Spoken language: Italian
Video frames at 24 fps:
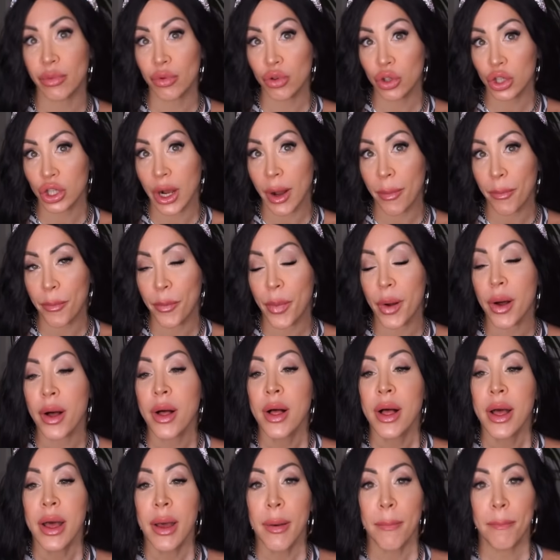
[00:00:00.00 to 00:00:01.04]
push up
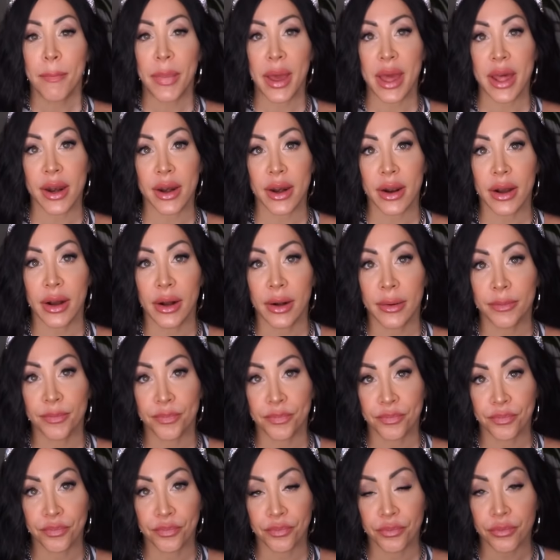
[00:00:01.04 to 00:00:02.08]
per,
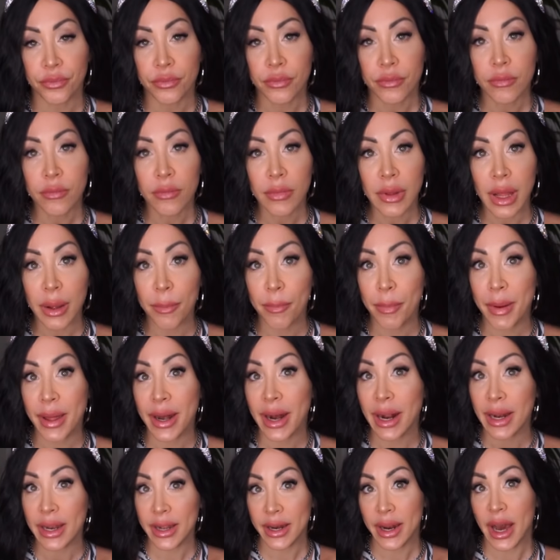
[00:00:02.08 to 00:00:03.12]
um, per
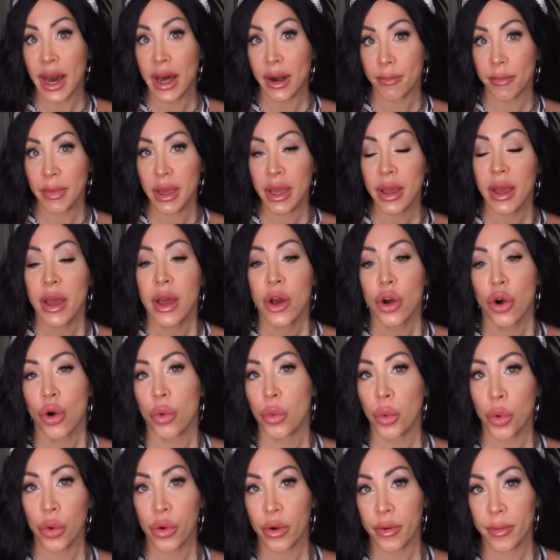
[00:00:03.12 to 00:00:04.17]
allenarmi,
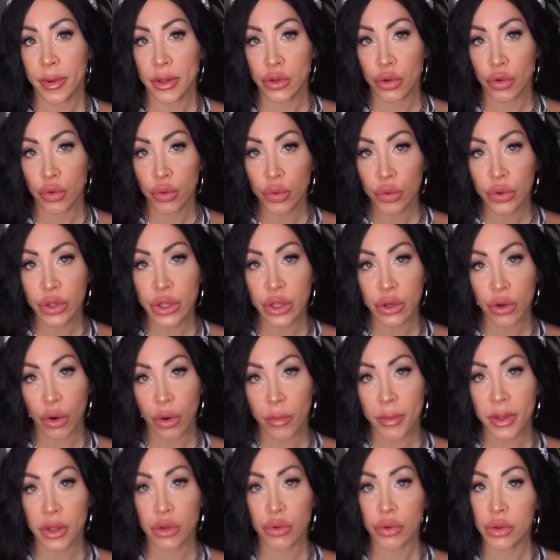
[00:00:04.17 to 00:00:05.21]
comunque metto tutti i
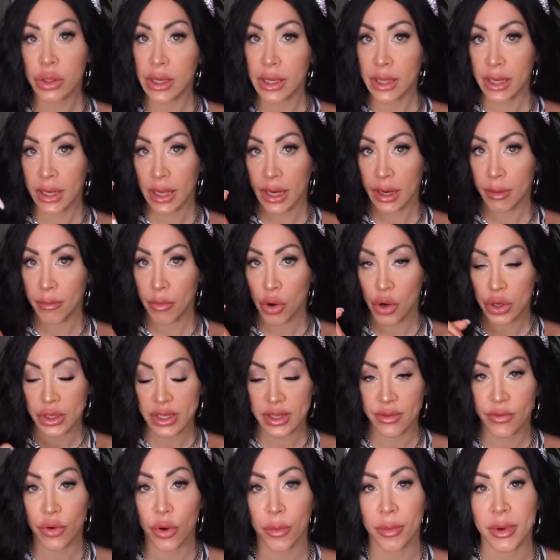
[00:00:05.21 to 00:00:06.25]
nomi e tutti i link nel
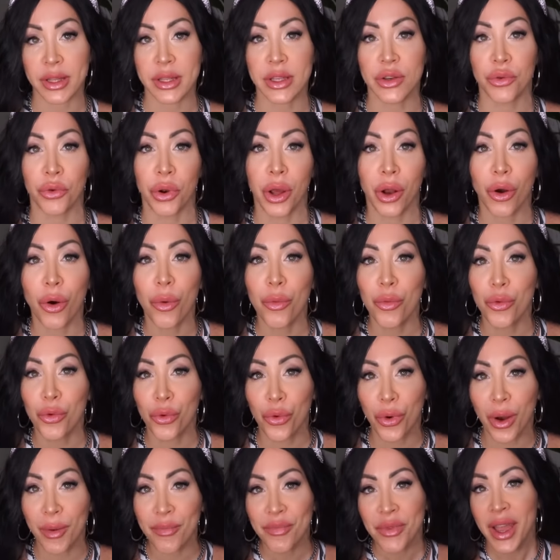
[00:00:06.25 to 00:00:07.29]
box informazione.
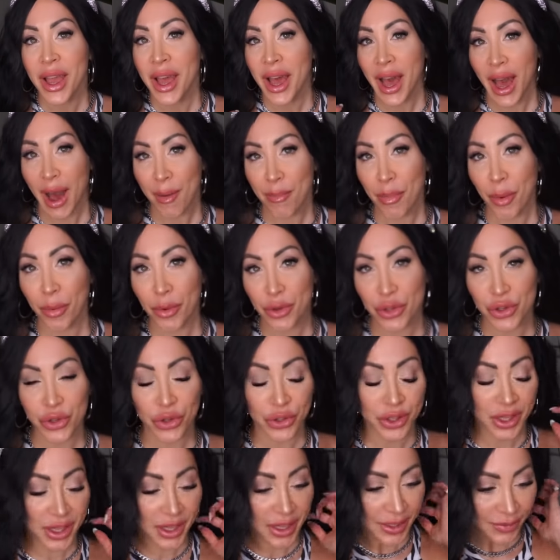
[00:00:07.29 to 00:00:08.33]
Comunque, a
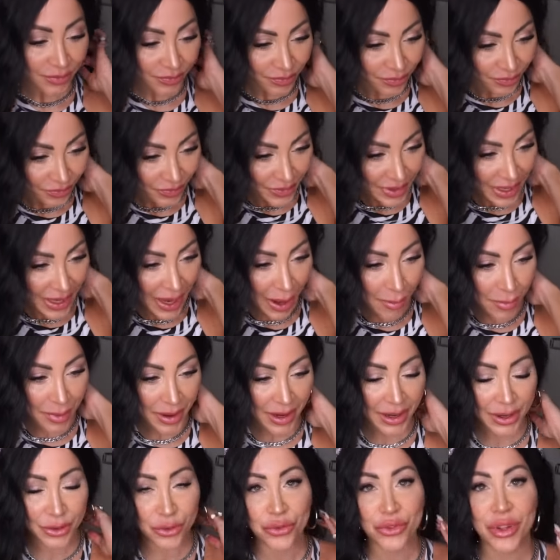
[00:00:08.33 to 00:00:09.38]
proposito dei, dei
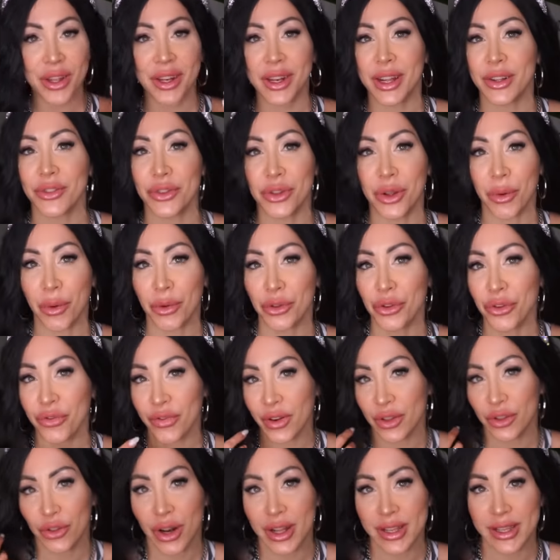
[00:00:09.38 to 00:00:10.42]
capelli, tutto è nato da quando ho
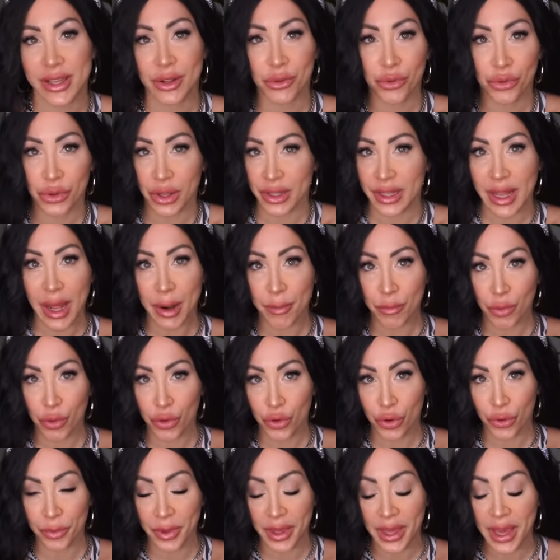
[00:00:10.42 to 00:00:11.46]
fatto la seduta di
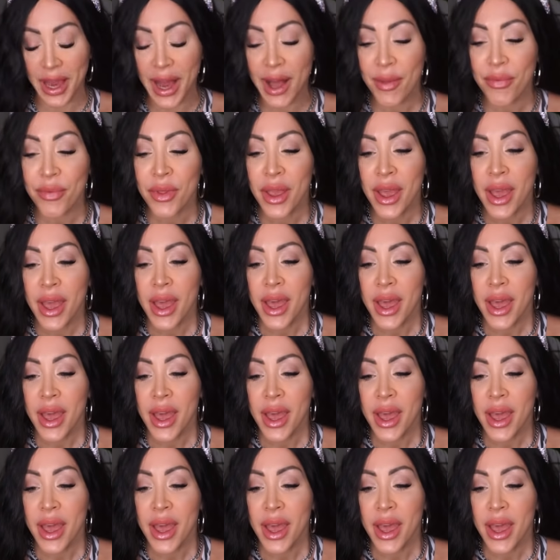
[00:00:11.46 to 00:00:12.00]
armocromia